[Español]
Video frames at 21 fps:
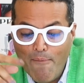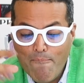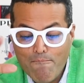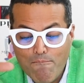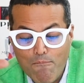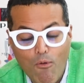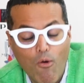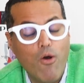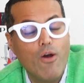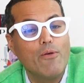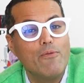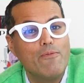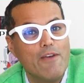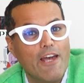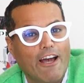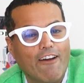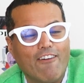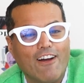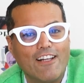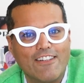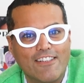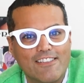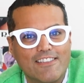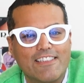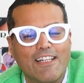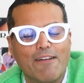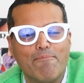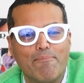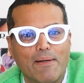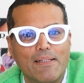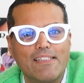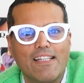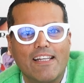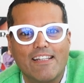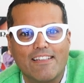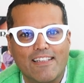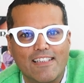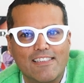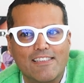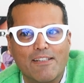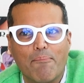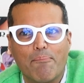muy bien cuando estén
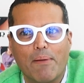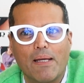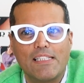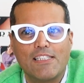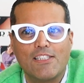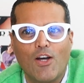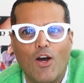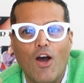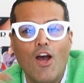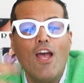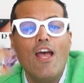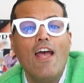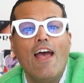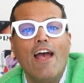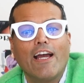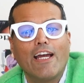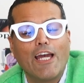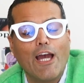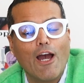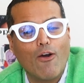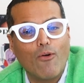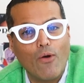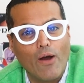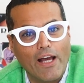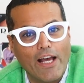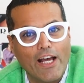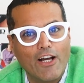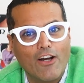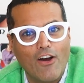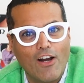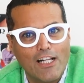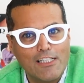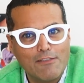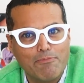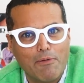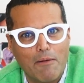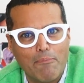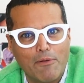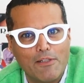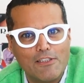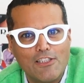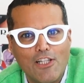pasaditas de peso, que jueguen con las
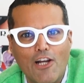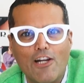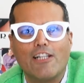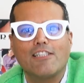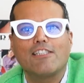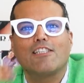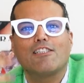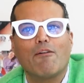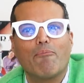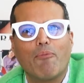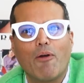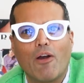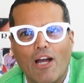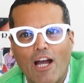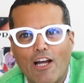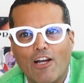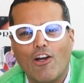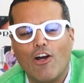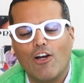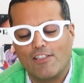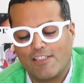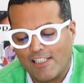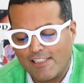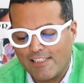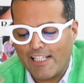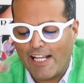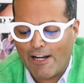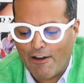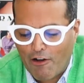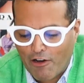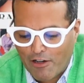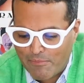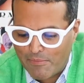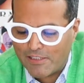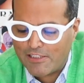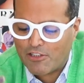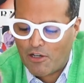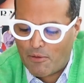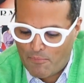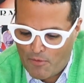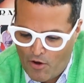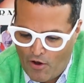proporciones y se pongan cosas enormes
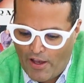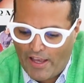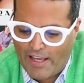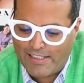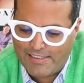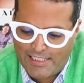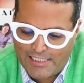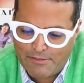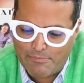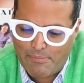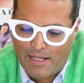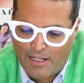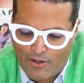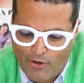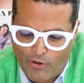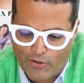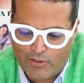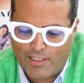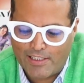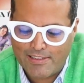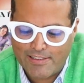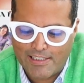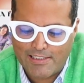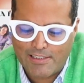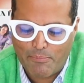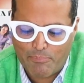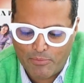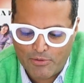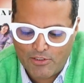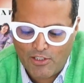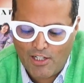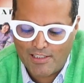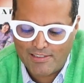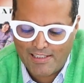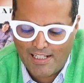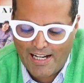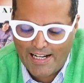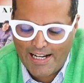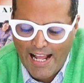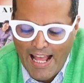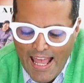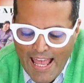como esas mangotas que se puso la
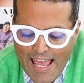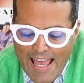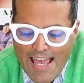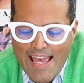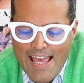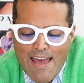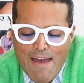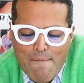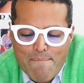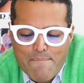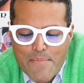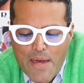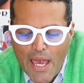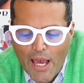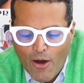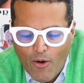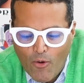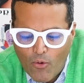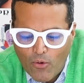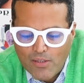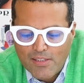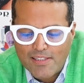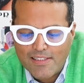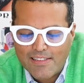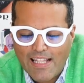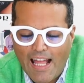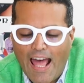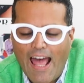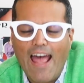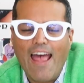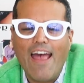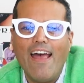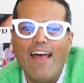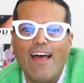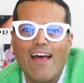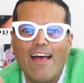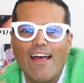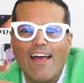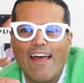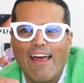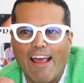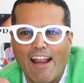Selena. Me
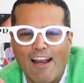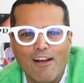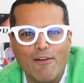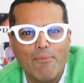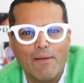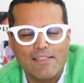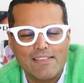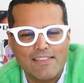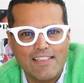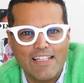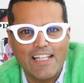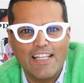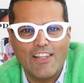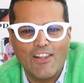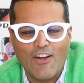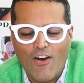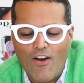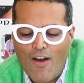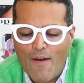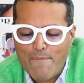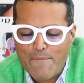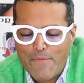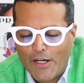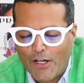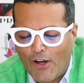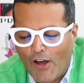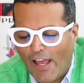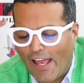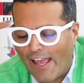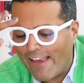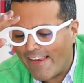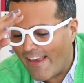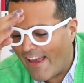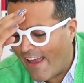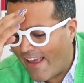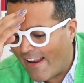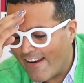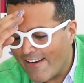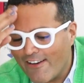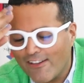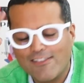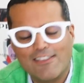gusta el vestido, pero
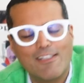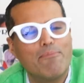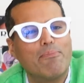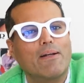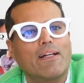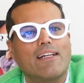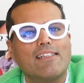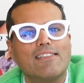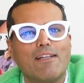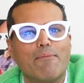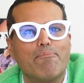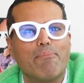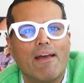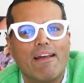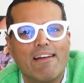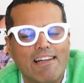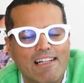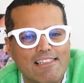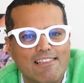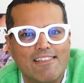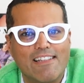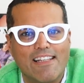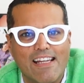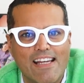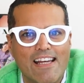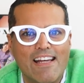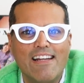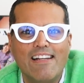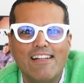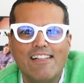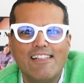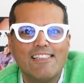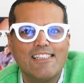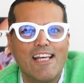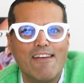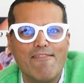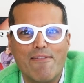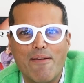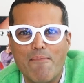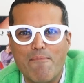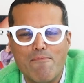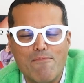ella no sé por qué se peina así.
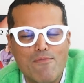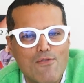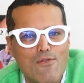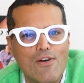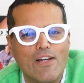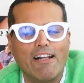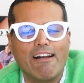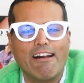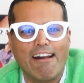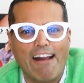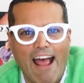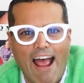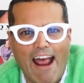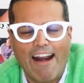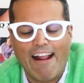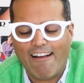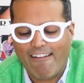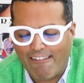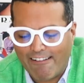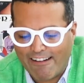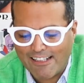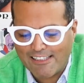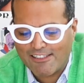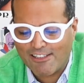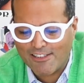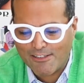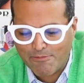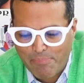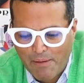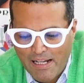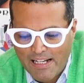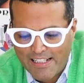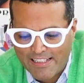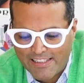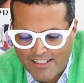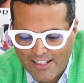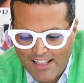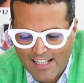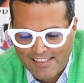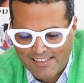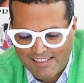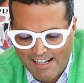Se ve muy rara con esos
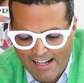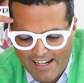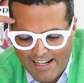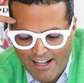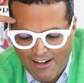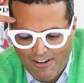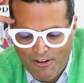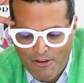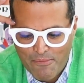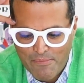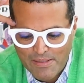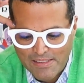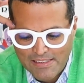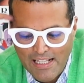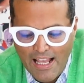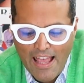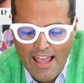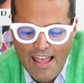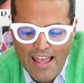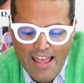pelitos la Selena Gómez.